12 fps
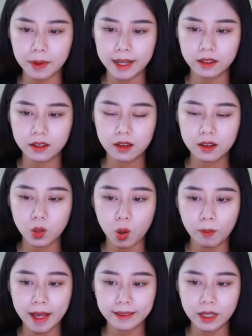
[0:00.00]
anh,
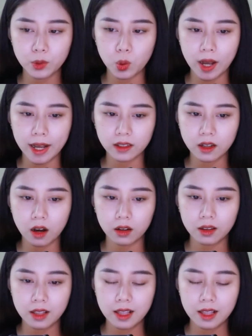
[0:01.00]
còn mang theo đồ ăn ngon.